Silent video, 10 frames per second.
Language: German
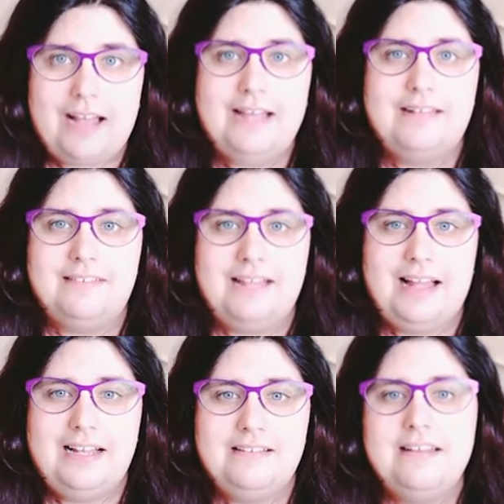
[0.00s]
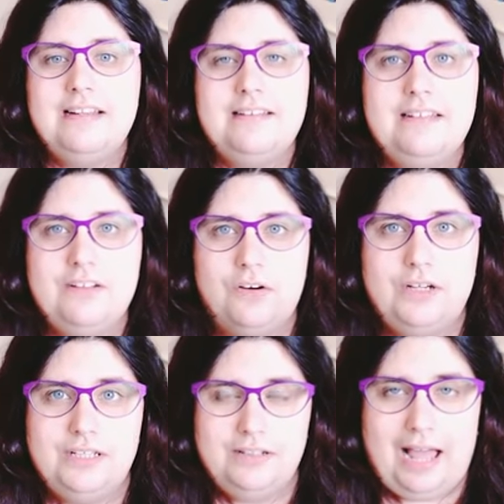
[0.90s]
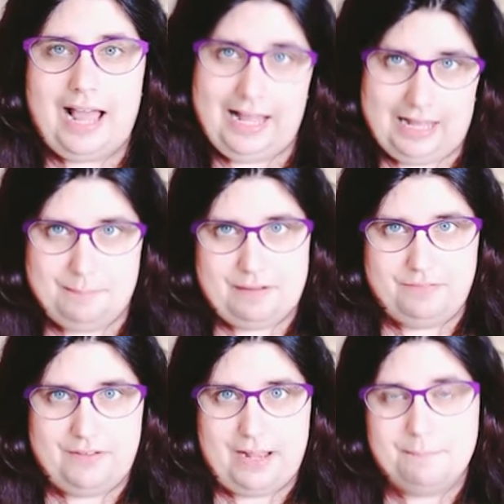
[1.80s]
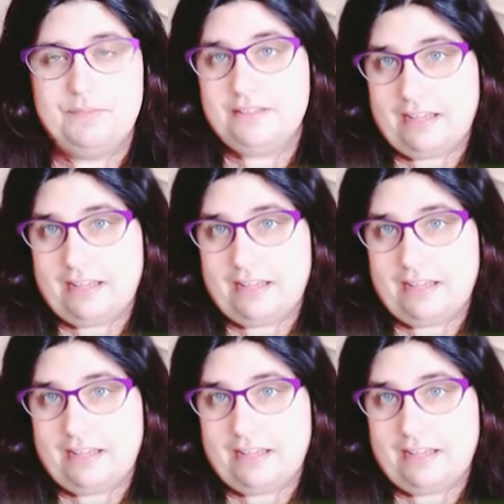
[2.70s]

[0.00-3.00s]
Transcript: waren es halt die neuen Araberfarben.